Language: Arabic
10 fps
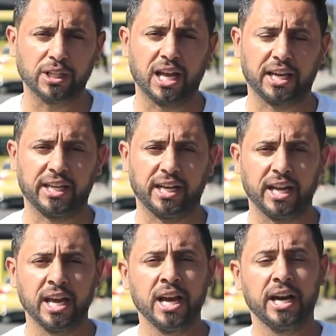الأخيرة
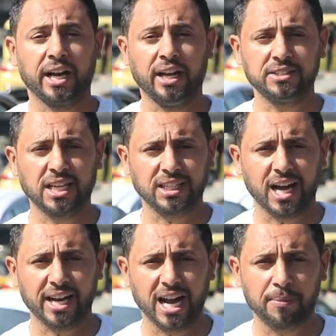راح نستطلع
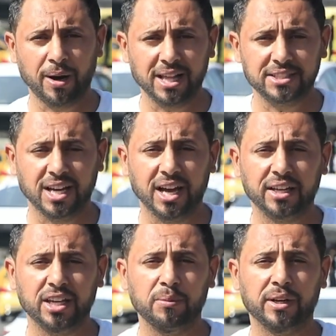على بعض
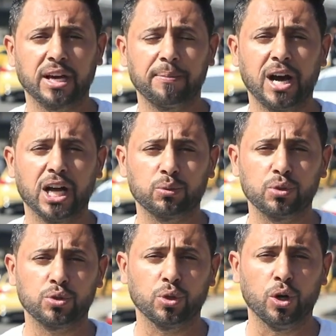سائقين المركبات
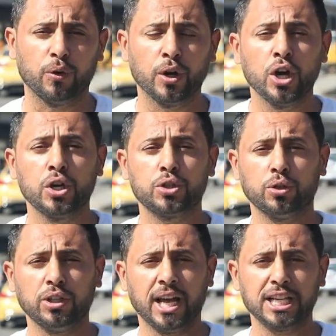ونشوف
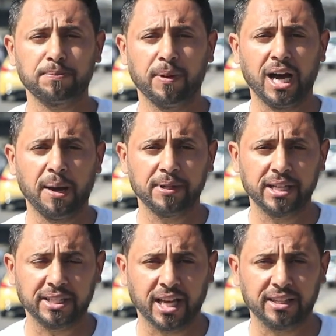شنو الأسباب
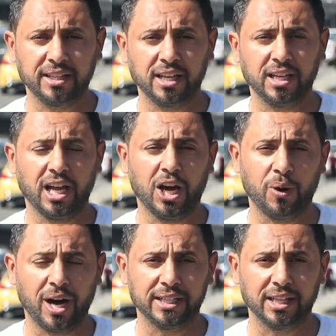اللي تؤدي
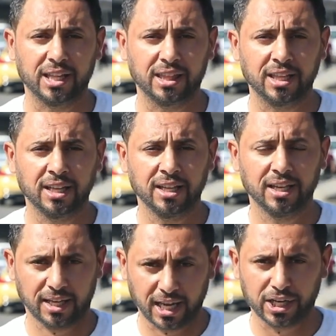للحوادث
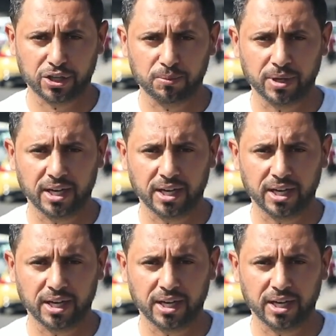خليكم ويانا